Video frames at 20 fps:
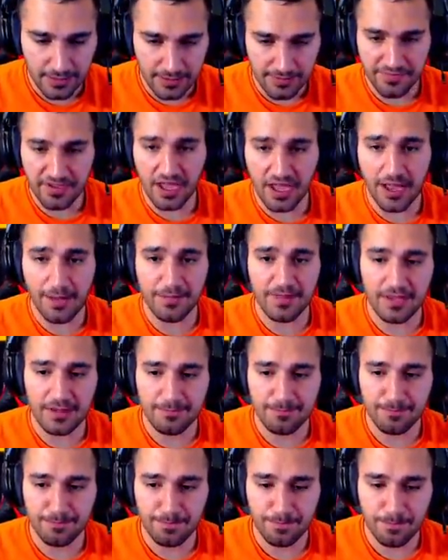في قبضه
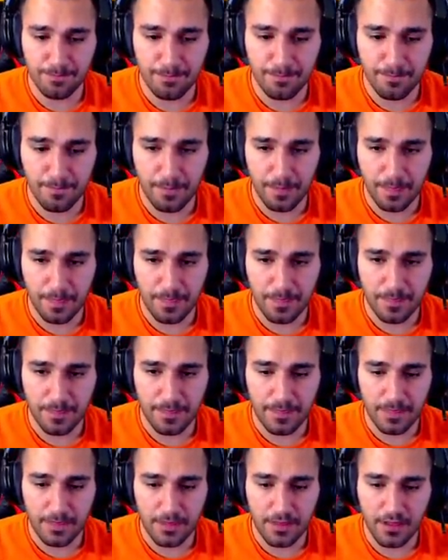
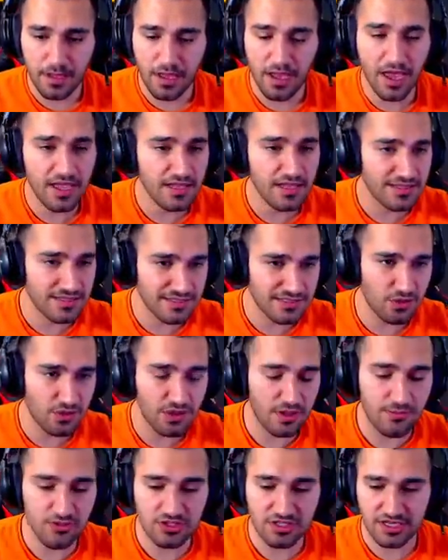هي صوتها
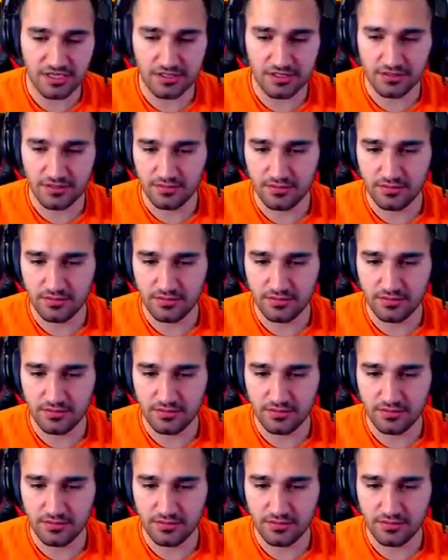مزعج